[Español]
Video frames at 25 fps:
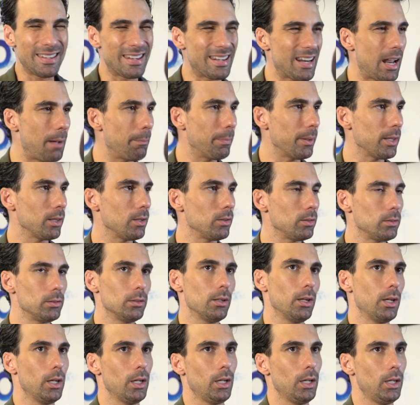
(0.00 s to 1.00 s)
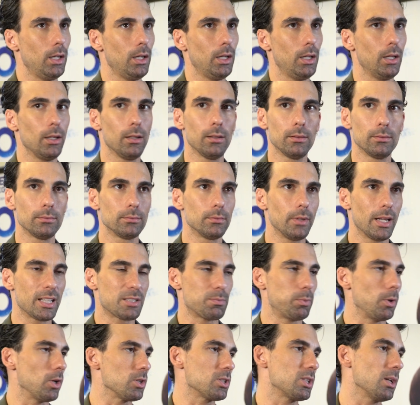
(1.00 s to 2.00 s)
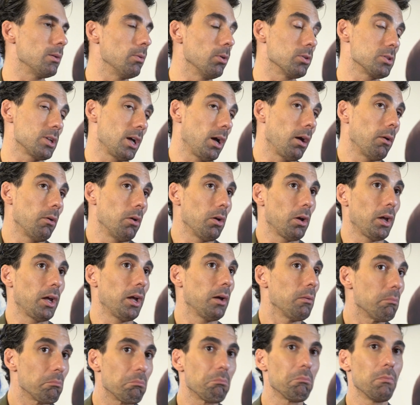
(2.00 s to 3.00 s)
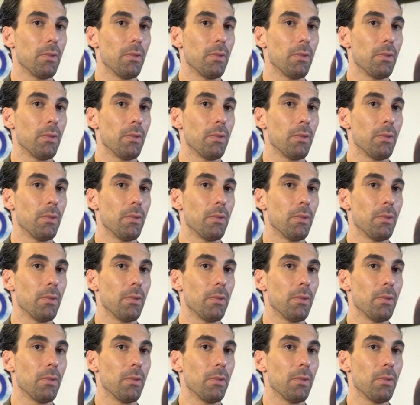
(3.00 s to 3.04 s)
rápido y explosivo. sea, con lo que